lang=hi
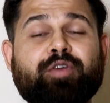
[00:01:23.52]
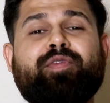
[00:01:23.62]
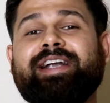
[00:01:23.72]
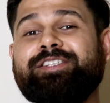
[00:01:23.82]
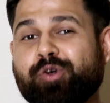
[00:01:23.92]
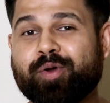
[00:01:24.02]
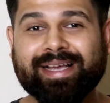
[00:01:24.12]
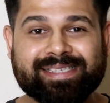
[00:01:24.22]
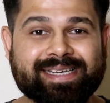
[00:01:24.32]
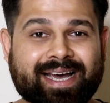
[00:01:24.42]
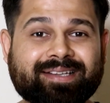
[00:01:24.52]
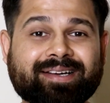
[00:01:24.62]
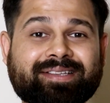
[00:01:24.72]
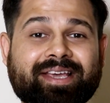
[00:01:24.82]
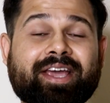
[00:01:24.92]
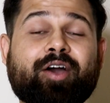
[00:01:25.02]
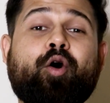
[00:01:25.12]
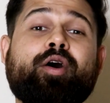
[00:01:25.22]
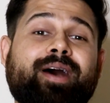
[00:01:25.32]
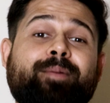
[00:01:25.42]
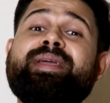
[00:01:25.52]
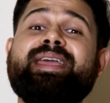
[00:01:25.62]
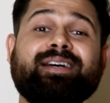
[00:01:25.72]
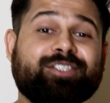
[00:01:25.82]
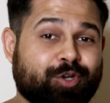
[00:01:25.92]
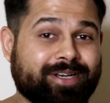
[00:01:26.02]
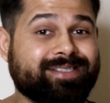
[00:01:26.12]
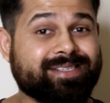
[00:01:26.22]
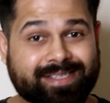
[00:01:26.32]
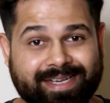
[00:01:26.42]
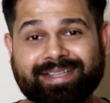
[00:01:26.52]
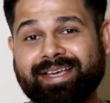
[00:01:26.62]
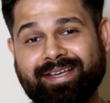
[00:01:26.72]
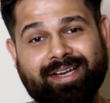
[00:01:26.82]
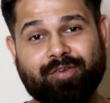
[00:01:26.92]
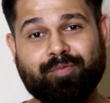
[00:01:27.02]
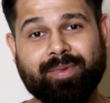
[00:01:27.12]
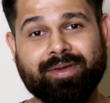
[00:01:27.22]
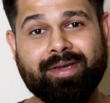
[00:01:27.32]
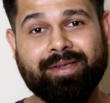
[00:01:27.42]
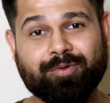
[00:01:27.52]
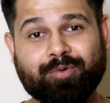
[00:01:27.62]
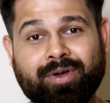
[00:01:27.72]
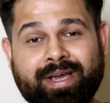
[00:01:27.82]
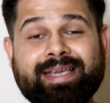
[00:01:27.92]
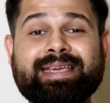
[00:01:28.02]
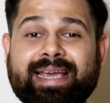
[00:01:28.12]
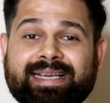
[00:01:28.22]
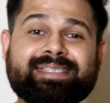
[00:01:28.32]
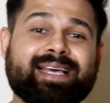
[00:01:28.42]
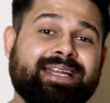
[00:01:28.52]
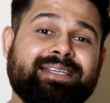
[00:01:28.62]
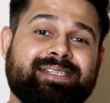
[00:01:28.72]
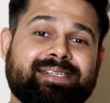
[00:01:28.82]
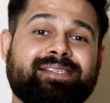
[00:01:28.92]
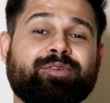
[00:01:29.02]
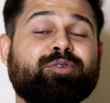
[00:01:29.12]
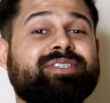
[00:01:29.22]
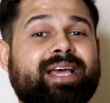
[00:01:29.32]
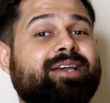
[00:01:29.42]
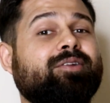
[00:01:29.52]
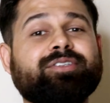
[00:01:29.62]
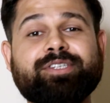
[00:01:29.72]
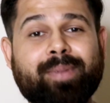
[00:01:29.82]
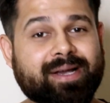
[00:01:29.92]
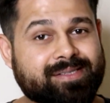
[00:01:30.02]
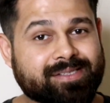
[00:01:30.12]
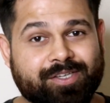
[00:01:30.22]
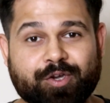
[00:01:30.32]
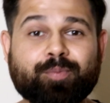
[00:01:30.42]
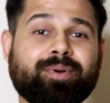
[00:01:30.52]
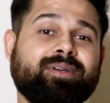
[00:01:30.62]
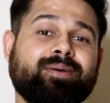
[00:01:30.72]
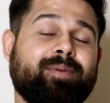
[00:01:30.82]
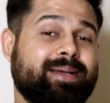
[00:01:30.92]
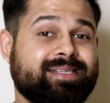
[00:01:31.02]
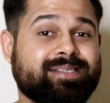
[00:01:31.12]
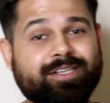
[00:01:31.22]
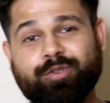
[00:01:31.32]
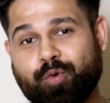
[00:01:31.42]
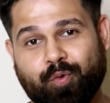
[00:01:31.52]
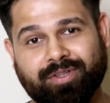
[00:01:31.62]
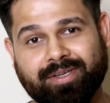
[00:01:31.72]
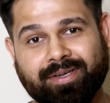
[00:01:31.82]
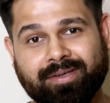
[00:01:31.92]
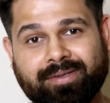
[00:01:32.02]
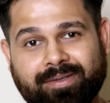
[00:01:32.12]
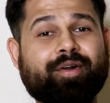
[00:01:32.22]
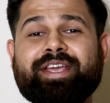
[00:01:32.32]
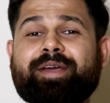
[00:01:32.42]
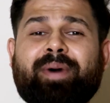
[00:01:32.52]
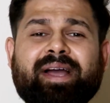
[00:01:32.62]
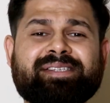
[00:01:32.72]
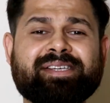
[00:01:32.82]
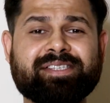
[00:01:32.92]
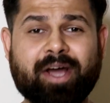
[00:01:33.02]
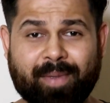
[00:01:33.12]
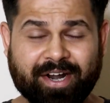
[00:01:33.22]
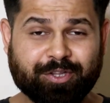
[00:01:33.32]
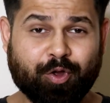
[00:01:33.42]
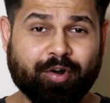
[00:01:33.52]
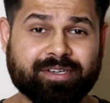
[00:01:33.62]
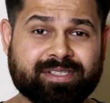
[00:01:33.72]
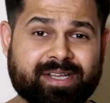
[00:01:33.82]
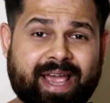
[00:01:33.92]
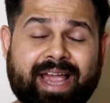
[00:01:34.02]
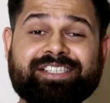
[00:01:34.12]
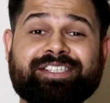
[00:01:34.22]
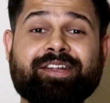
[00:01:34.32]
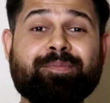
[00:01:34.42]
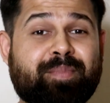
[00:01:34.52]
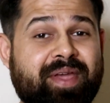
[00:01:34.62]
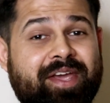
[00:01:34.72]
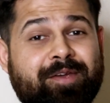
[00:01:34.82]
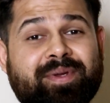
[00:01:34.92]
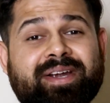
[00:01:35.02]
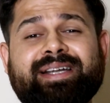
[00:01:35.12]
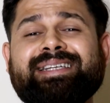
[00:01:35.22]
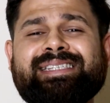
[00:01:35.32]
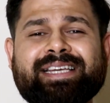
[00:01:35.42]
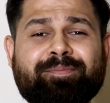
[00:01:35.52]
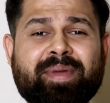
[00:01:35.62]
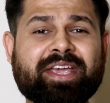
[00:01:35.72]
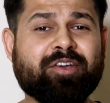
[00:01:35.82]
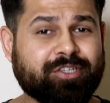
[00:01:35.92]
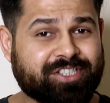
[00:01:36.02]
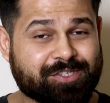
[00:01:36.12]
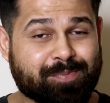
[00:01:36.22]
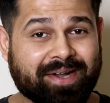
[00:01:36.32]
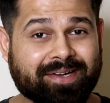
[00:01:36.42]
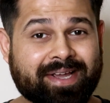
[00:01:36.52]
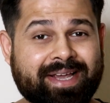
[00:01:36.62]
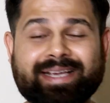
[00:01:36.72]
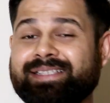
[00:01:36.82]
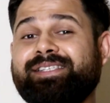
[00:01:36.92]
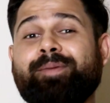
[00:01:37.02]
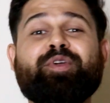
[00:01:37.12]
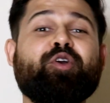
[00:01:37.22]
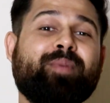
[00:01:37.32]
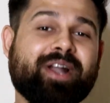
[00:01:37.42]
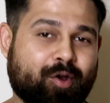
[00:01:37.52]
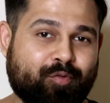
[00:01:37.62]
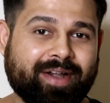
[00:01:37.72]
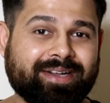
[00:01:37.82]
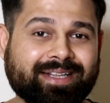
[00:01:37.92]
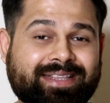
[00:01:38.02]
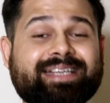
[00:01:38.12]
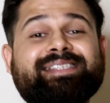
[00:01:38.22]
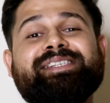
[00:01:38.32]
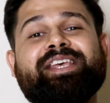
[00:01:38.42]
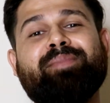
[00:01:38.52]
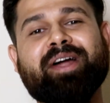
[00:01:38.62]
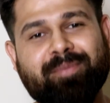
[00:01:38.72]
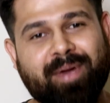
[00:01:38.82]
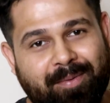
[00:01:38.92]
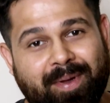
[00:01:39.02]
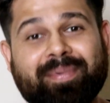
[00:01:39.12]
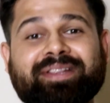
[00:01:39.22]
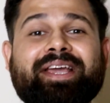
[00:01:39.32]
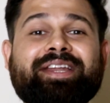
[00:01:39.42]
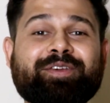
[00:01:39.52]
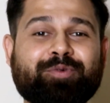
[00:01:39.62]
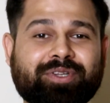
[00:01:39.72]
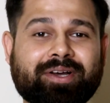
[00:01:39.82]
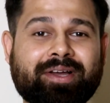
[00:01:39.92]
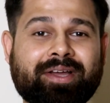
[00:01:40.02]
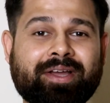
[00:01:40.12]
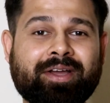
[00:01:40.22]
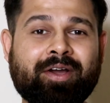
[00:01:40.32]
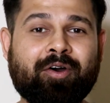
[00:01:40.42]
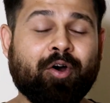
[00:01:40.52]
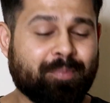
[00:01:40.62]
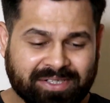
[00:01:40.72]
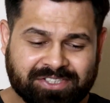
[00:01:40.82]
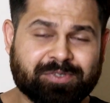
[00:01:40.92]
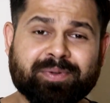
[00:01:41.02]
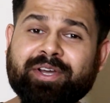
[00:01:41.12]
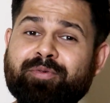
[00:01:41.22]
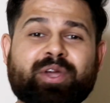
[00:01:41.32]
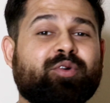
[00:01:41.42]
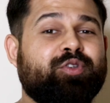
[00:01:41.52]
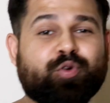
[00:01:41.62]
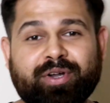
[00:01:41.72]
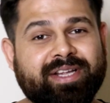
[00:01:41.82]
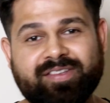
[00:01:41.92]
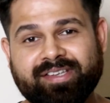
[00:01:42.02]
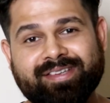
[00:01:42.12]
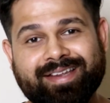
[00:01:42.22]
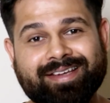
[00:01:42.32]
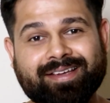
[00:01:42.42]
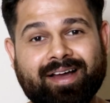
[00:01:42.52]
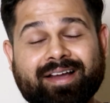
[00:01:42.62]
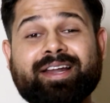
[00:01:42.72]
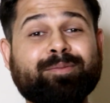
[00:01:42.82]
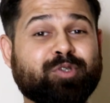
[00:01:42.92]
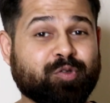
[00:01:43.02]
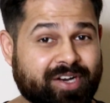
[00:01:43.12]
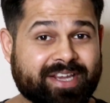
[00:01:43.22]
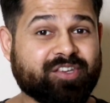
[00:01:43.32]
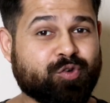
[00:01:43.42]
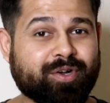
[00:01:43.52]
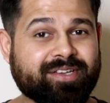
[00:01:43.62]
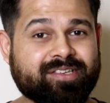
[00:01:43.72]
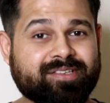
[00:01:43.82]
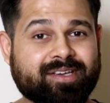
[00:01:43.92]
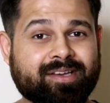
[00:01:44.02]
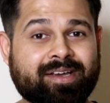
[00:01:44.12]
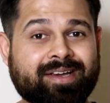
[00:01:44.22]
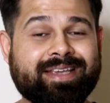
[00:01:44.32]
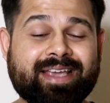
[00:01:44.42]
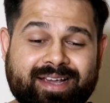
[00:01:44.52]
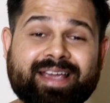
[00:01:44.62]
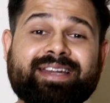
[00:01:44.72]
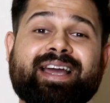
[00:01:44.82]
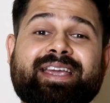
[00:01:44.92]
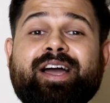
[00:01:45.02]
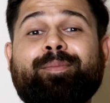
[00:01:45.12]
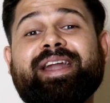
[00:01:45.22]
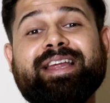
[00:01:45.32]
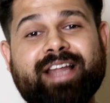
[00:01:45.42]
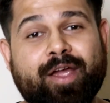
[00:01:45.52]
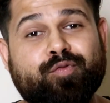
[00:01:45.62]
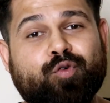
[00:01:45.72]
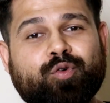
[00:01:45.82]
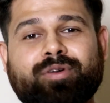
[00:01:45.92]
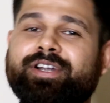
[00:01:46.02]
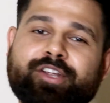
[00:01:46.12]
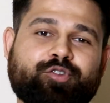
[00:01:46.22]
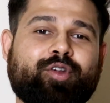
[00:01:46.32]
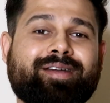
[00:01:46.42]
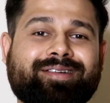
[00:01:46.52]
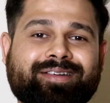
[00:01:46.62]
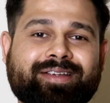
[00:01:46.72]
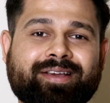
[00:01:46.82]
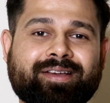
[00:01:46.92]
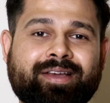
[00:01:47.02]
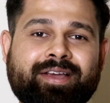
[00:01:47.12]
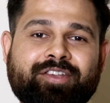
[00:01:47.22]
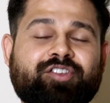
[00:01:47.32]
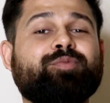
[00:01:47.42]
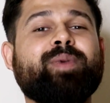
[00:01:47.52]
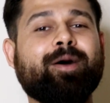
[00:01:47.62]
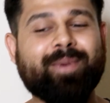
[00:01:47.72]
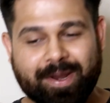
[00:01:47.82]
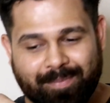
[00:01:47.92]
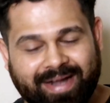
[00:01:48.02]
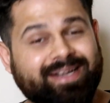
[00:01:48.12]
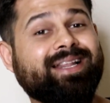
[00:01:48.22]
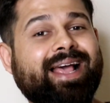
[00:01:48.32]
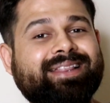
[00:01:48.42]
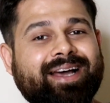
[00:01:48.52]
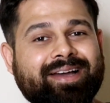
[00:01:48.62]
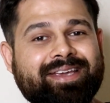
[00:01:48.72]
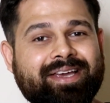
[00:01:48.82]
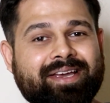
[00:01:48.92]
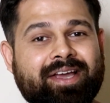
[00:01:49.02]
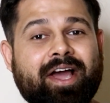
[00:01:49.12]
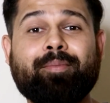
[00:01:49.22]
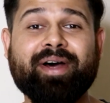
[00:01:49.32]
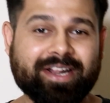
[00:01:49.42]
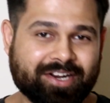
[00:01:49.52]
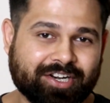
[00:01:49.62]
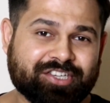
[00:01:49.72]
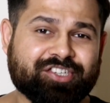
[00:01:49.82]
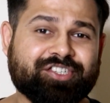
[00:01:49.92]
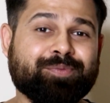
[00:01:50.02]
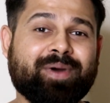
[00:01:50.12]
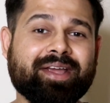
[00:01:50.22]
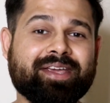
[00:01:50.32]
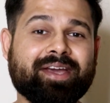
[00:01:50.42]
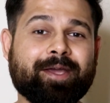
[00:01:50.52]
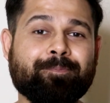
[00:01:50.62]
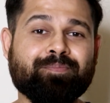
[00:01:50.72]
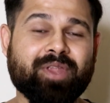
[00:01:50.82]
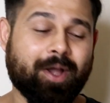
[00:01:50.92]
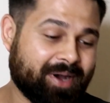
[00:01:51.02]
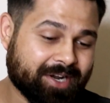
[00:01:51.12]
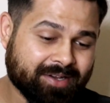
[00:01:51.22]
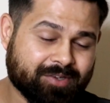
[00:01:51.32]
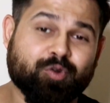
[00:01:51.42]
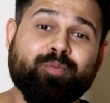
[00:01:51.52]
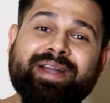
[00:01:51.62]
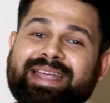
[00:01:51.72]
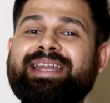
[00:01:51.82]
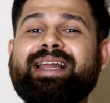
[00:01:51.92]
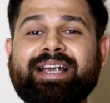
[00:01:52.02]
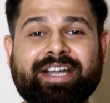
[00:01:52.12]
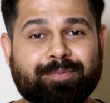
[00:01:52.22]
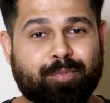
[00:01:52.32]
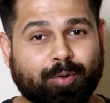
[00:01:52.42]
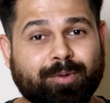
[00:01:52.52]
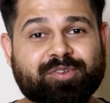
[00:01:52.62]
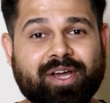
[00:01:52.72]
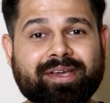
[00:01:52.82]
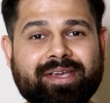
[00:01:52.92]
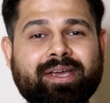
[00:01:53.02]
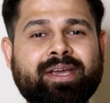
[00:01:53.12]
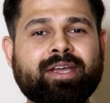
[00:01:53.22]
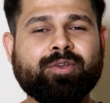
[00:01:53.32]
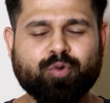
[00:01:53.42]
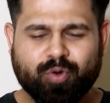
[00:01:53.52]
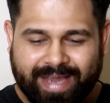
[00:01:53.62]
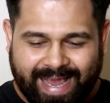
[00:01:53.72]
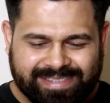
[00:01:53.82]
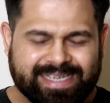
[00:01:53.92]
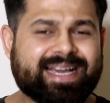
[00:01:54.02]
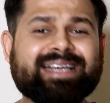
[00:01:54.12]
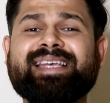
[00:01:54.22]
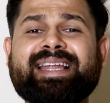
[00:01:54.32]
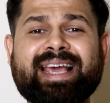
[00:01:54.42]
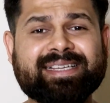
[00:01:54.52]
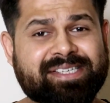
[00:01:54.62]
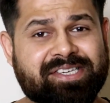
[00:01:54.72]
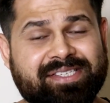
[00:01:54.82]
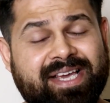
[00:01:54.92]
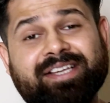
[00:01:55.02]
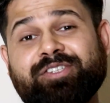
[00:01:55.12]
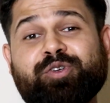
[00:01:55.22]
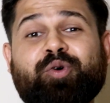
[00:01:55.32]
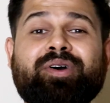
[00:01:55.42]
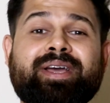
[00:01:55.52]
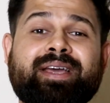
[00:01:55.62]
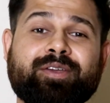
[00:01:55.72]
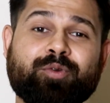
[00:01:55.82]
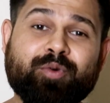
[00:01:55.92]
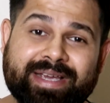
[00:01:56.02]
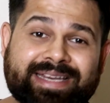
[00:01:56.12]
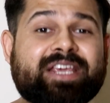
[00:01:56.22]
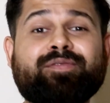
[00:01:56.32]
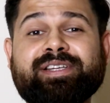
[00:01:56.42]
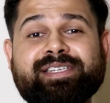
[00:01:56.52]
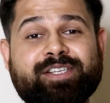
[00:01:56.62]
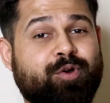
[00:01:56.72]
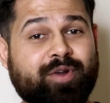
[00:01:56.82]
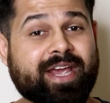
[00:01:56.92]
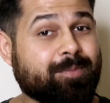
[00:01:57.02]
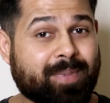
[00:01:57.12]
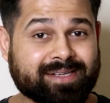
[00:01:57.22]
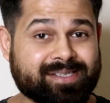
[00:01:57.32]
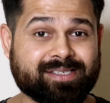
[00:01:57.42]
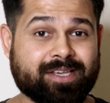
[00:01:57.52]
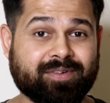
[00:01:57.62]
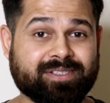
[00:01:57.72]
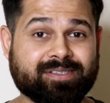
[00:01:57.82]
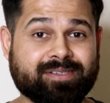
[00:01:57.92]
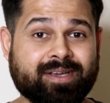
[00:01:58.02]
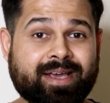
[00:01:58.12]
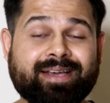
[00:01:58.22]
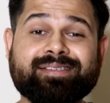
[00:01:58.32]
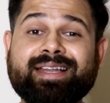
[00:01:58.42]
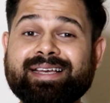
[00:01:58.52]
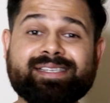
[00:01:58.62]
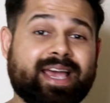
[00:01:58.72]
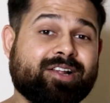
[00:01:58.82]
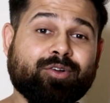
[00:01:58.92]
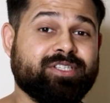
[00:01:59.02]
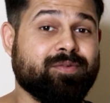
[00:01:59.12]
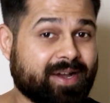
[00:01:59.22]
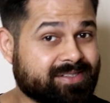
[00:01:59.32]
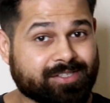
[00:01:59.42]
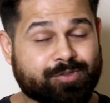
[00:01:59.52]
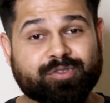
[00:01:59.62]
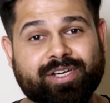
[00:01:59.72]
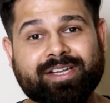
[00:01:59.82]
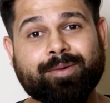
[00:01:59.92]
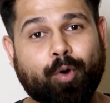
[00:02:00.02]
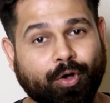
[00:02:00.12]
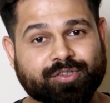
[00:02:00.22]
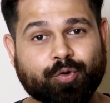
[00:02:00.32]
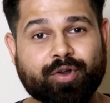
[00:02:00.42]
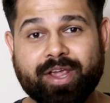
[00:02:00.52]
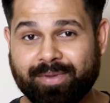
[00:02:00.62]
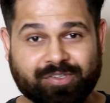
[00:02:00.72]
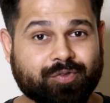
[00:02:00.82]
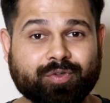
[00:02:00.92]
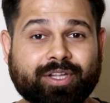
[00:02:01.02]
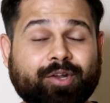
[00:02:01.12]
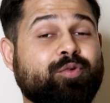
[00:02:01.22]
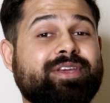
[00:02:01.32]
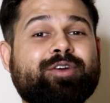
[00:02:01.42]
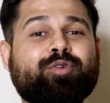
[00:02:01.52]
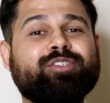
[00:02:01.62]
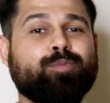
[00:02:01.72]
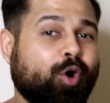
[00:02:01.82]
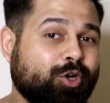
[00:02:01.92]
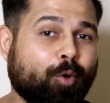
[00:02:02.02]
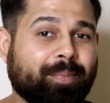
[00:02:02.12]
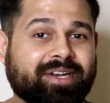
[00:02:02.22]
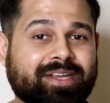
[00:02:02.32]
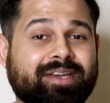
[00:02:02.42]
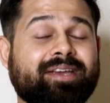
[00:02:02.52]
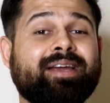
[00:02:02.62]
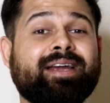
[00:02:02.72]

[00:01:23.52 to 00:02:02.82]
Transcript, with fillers: इवेंट्स को कैसे याद रखते हैं और हम क्या चॉइसेस लेते हैं लाइफ में यू नो यही सारी चीज़ यू नो साइकोलॉजी बाइसेस के ऊपर वाइसेस के थ्रू होती है और ये बाइसेस हमारे थॉट्स एक्शन बिहेवियर डिसीजन मेकिंग और जजमेंट इन सब के ऊपर अफेक्ट डालती है जिसके बारे में हमें पता ही नहीं होता और मैं सच बताऊँ ये कोई छोटी चीज़ नहीं है अगर हम सोचें कि छोटी चीज़ है ये कहीं ना कहीं हमारी लाइफ को डिस्ट्रॉय कर रही है जिसमें हमारी मेंटल हेल्थ आ गई है हमारे रिलेशनशिप आ गया है हमारा यू नो मनी रिलेटेड प्रॉब्लम्स आ गई हैं यू नो कैसी कई सारी ऐसी चीज़ें हैं जो यू नो इनकी वजह से हो रही है इन बाइसेस की वजह से इसलिए साइकोलॉजी वाइसेस को जानना बहुत ज़रूरी है मैं सोचता रहा हूँ ये कोई स्मॉल टॉपिक नहीं है